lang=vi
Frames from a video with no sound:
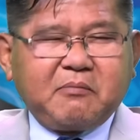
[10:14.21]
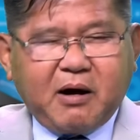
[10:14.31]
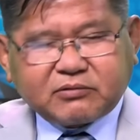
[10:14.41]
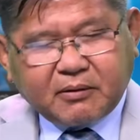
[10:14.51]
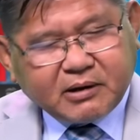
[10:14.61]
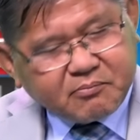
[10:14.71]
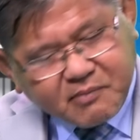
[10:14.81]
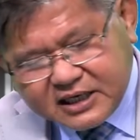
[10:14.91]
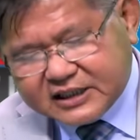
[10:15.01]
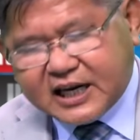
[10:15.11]
mà ông Tập Cận
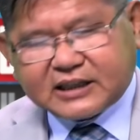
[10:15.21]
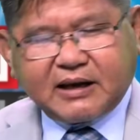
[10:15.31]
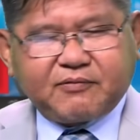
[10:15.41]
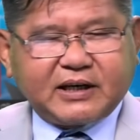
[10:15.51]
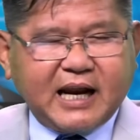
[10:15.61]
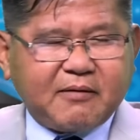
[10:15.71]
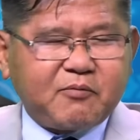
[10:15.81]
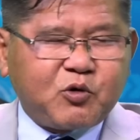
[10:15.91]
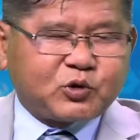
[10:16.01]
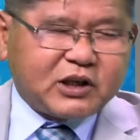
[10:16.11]
Bình sang thăm Việt
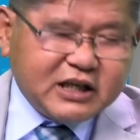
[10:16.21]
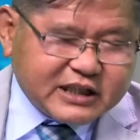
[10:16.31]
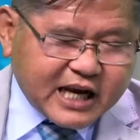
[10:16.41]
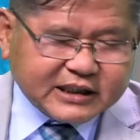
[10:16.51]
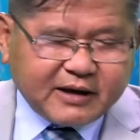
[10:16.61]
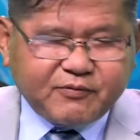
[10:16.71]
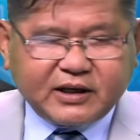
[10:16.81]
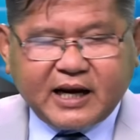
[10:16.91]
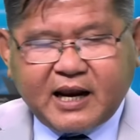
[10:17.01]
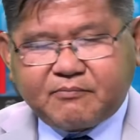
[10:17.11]
Nam Putin sang thăm
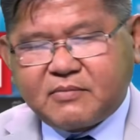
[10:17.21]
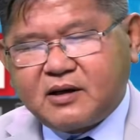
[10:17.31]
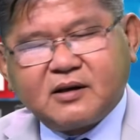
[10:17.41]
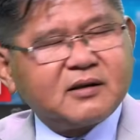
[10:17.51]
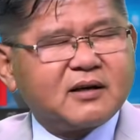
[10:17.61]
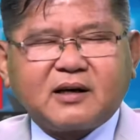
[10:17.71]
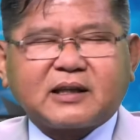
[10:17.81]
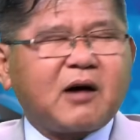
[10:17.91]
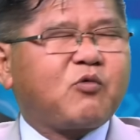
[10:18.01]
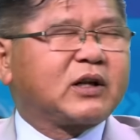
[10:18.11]
Việt Nam người
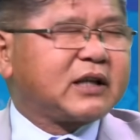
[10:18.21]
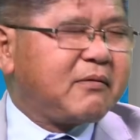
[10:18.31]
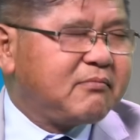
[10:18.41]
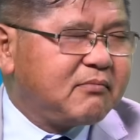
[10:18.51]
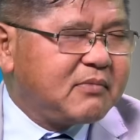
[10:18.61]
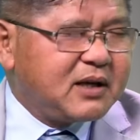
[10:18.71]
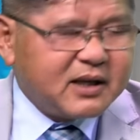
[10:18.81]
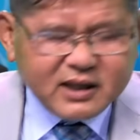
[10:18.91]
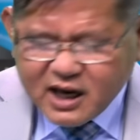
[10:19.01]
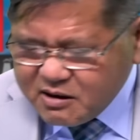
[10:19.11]
ta không quan tâm vâng.
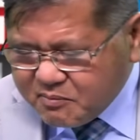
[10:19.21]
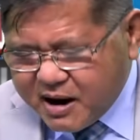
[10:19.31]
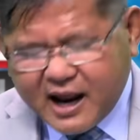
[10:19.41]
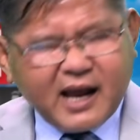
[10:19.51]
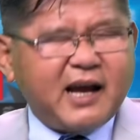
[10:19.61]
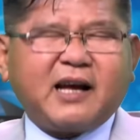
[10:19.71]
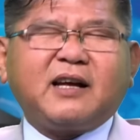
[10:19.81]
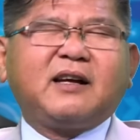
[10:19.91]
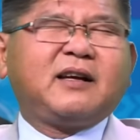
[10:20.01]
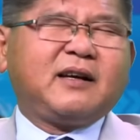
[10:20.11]
nhưng
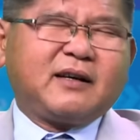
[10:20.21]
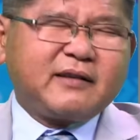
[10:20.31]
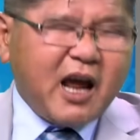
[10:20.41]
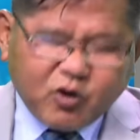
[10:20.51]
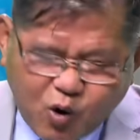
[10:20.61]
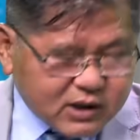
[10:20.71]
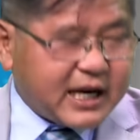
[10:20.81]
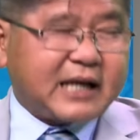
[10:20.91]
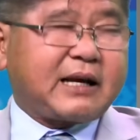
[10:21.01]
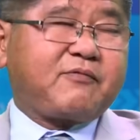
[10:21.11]
mà đế quốc
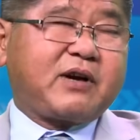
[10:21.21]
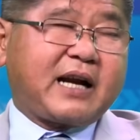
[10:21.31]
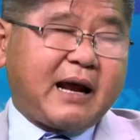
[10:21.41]
sang thăm Việt